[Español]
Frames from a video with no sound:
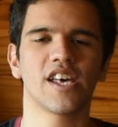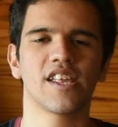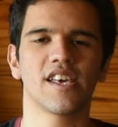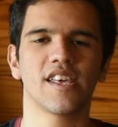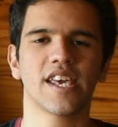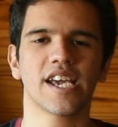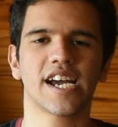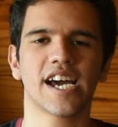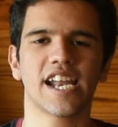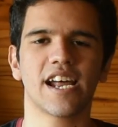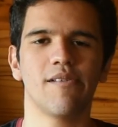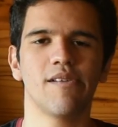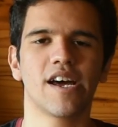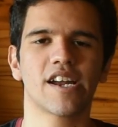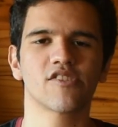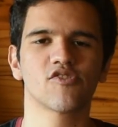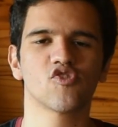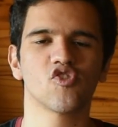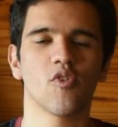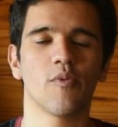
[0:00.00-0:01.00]
a dedicar a
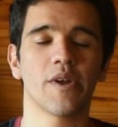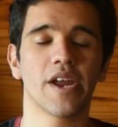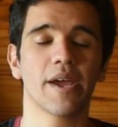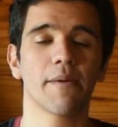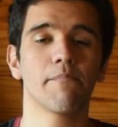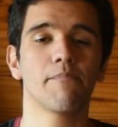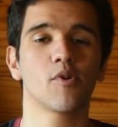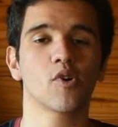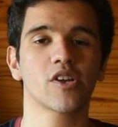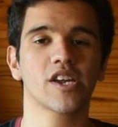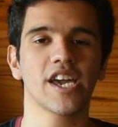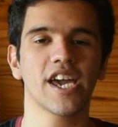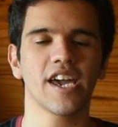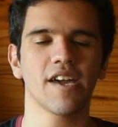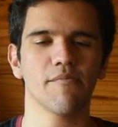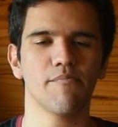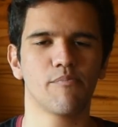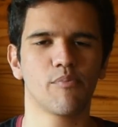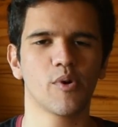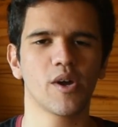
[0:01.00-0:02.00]
hablar sobre por
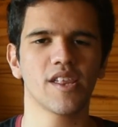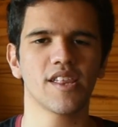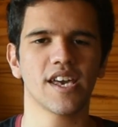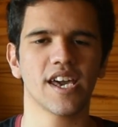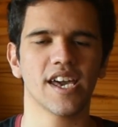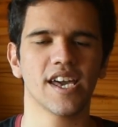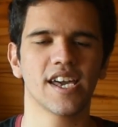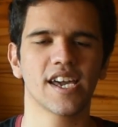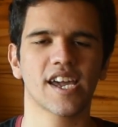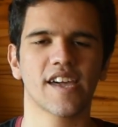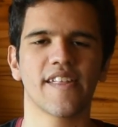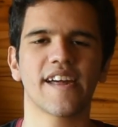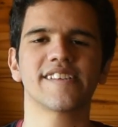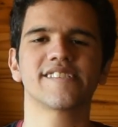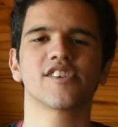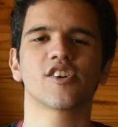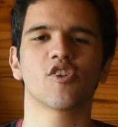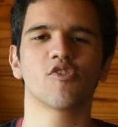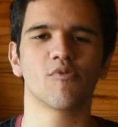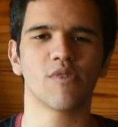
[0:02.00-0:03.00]
qué puede
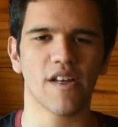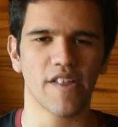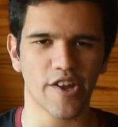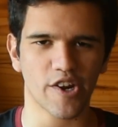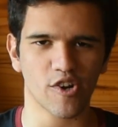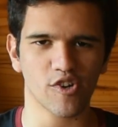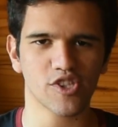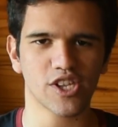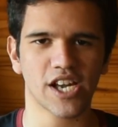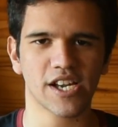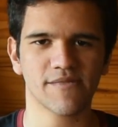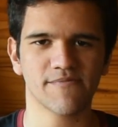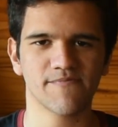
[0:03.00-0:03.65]
quedarse con una derrota.